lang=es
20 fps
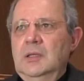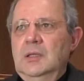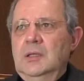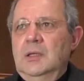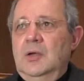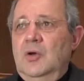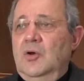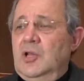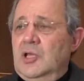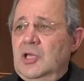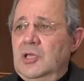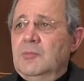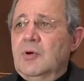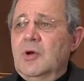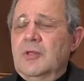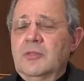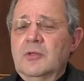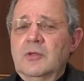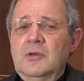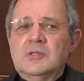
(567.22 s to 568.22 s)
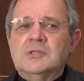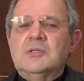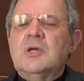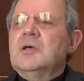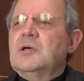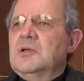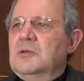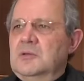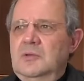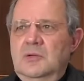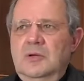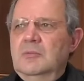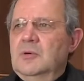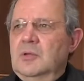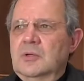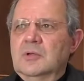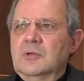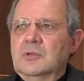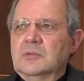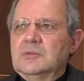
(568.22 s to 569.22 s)
¿Y con equivocaciones?
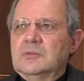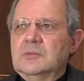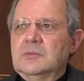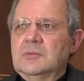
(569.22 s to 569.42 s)
¿Cómo no?